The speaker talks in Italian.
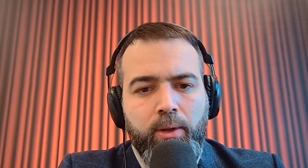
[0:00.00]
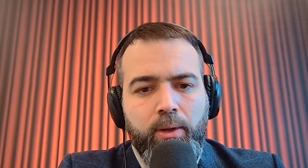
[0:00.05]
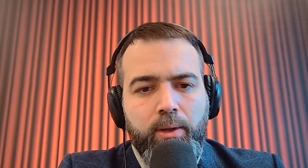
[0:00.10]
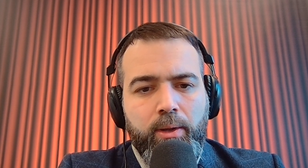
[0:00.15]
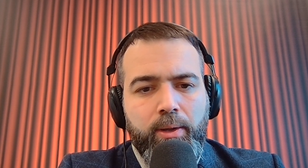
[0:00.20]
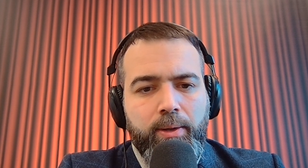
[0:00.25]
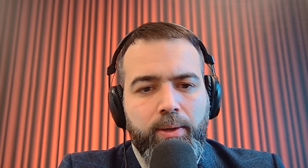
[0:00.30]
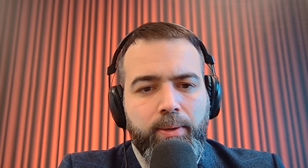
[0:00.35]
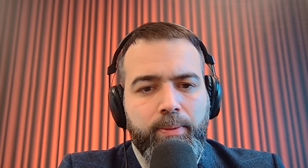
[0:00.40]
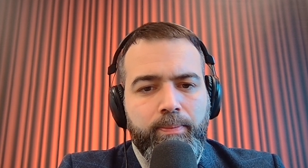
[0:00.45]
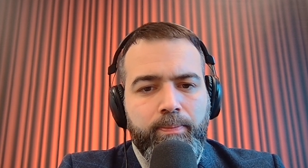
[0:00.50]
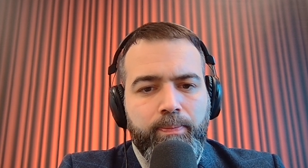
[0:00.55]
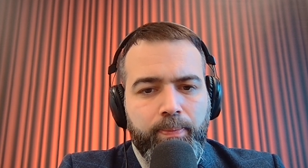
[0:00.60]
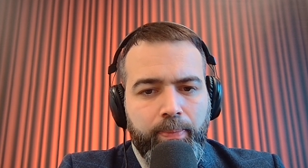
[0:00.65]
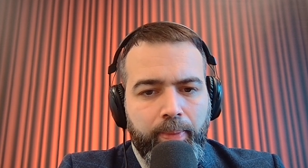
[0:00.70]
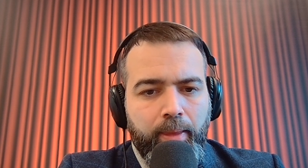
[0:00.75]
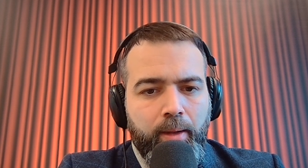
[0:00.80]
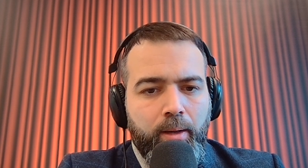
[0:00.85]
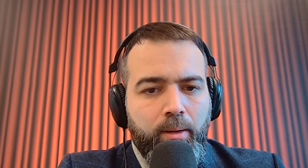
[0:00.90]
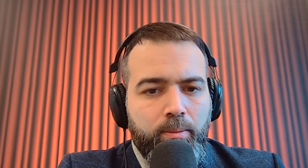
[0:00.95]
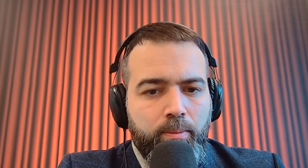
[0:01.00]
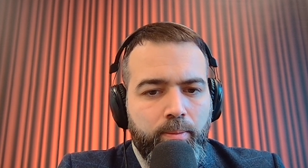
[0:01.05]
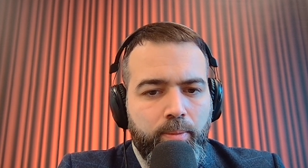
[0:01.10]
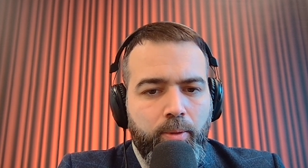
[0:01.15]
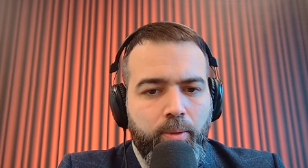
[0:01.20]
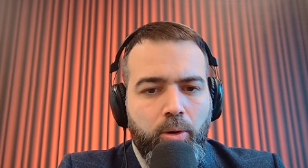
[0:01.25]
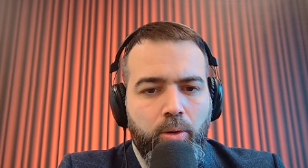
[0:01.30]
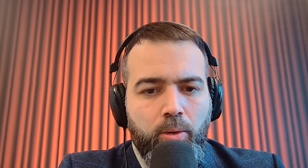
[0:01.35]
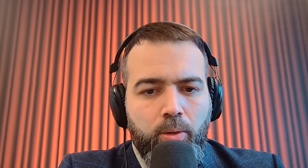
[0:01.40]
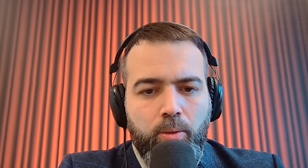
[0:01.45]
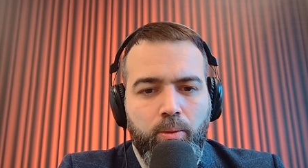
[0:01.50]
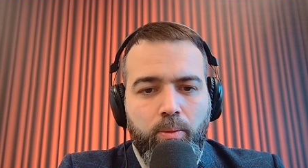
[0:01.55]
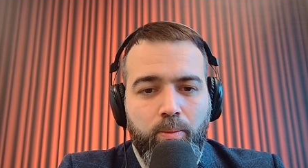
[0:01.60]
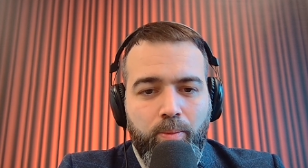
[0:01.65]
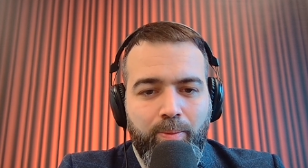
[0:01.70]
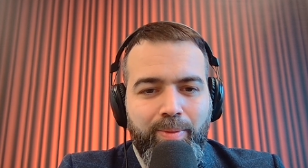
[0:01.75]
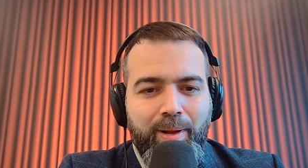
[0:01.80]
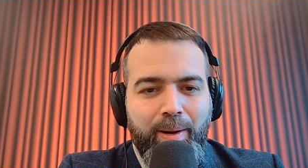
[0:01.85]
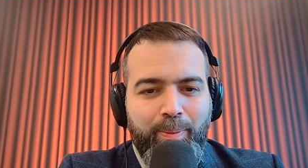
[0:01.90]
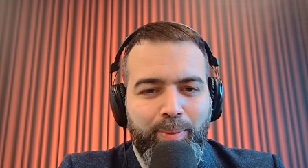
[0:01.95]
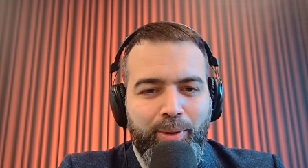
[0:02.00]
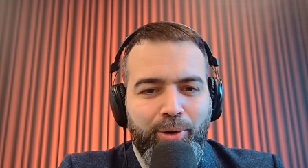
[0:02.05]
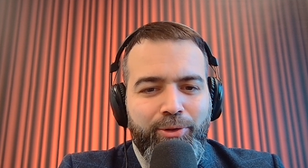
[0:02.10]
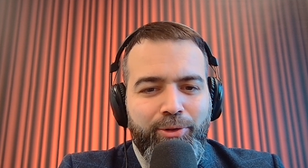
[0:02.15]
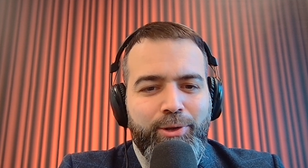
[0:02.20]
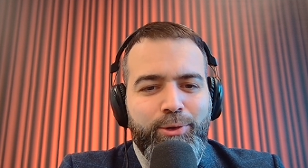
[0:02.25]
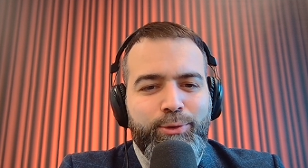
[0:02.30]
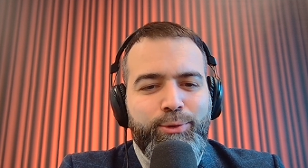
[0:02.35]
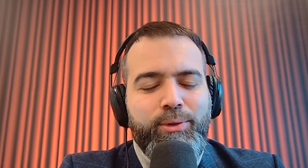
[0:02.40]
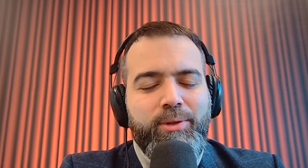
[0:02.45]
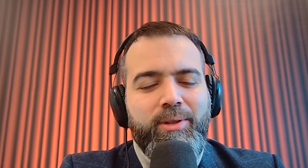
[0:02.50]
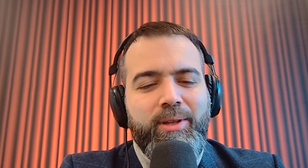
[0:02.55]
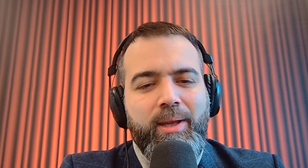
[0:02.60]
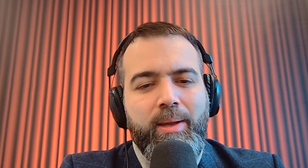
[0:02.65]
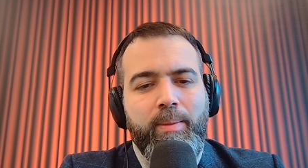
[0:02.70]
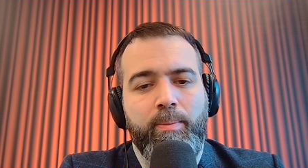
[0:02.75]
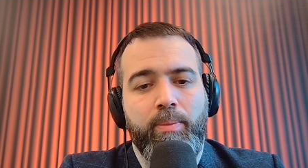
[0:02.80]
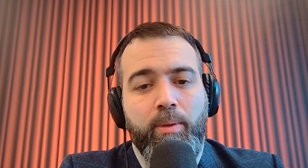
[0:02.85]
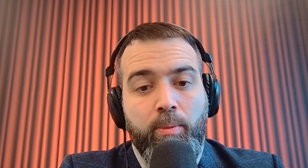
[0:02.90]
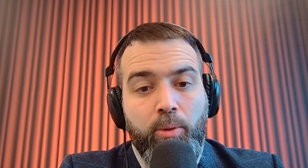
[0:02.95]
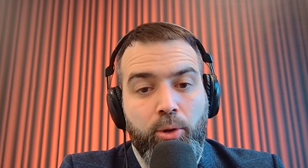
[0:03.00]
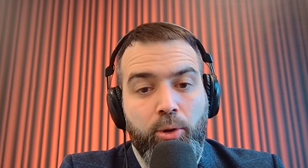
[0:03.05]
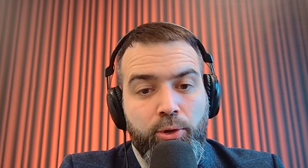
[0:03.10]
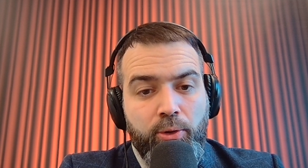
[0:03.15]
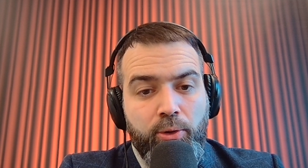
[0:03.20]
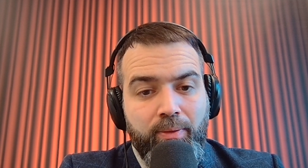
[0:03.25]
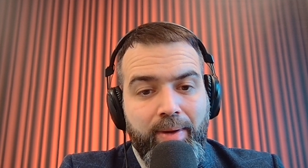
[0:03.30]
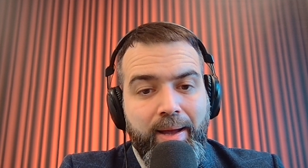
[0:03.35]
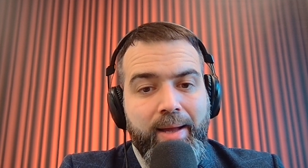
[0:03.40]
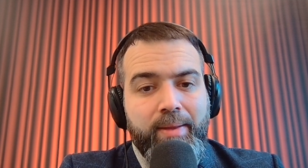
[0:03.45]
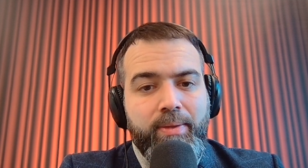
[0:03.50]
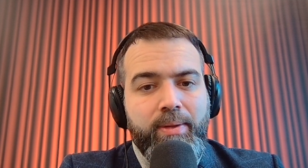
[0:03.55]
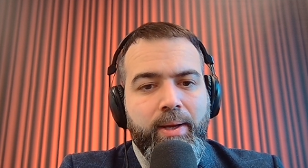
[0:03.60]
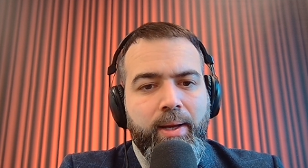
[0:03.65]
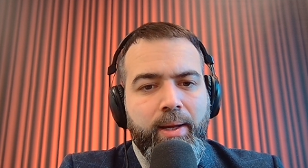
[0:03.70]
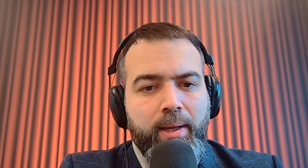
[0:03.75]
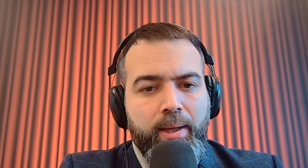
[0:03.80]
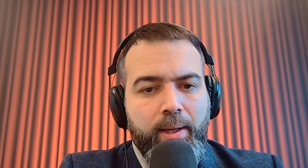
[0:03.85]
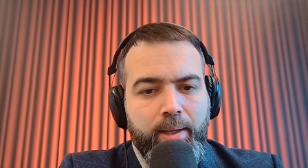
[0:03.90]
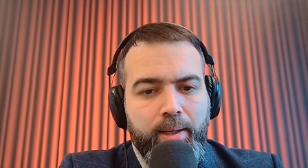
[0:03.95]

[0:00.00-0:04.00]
Ehm, un bel po' del suo tempo, Monio Vadia,